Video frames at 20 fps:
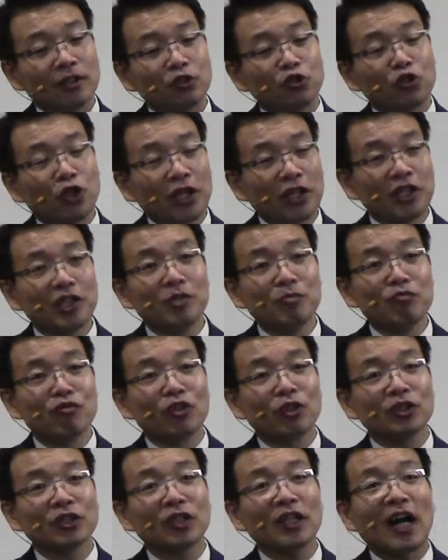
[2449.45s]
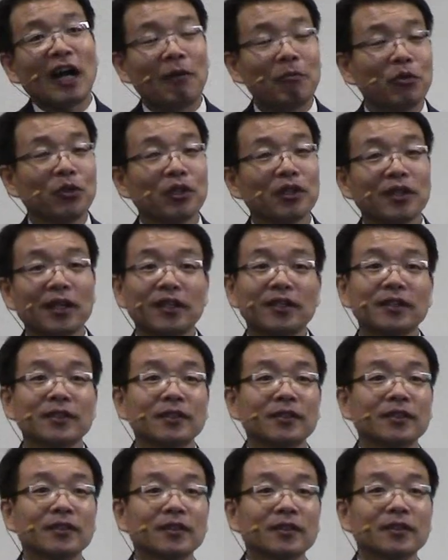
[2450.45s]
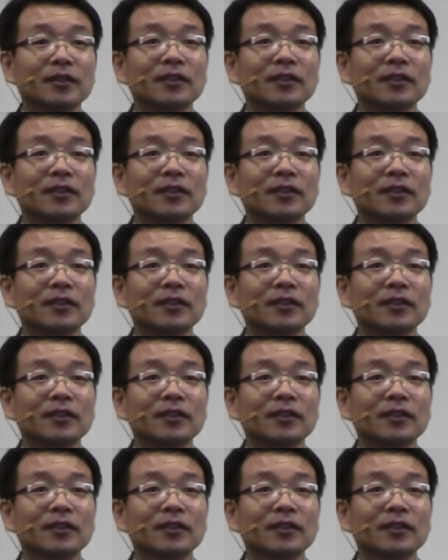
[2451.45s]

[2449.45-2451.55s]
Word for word: 죄를 물어서 감옥에 가는